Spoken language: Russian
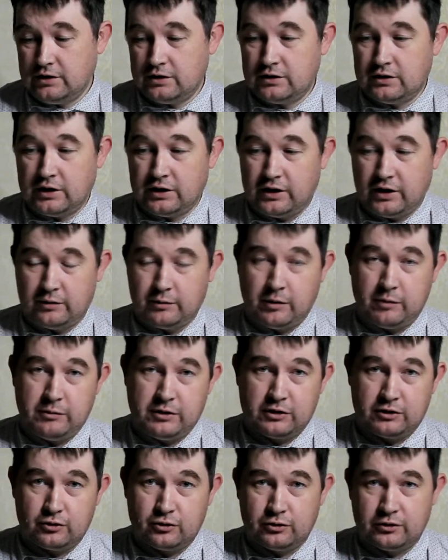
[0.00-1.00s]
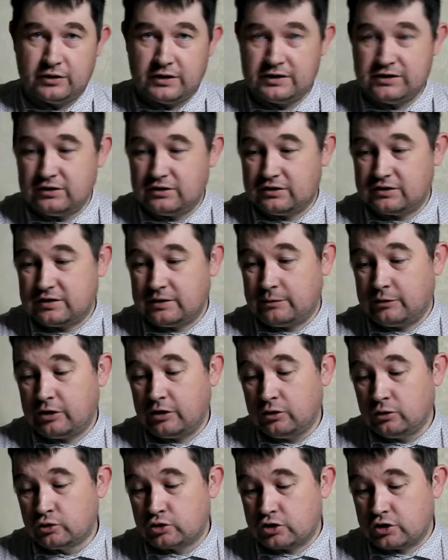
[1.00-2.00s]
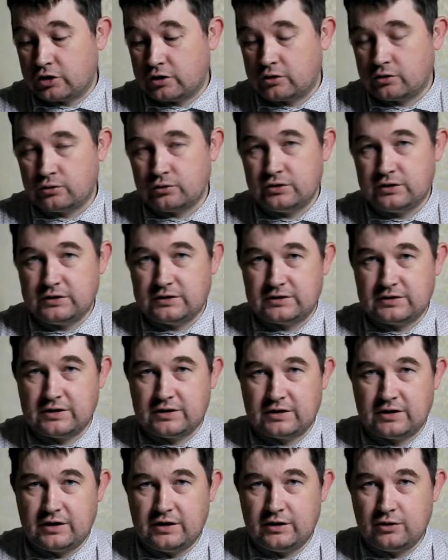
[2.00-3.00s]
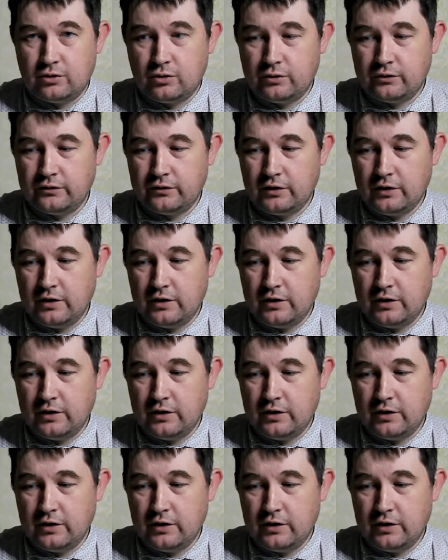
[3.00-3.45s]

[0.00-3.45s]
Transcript: На данный момент он один из самых лучших грузинских коньяков.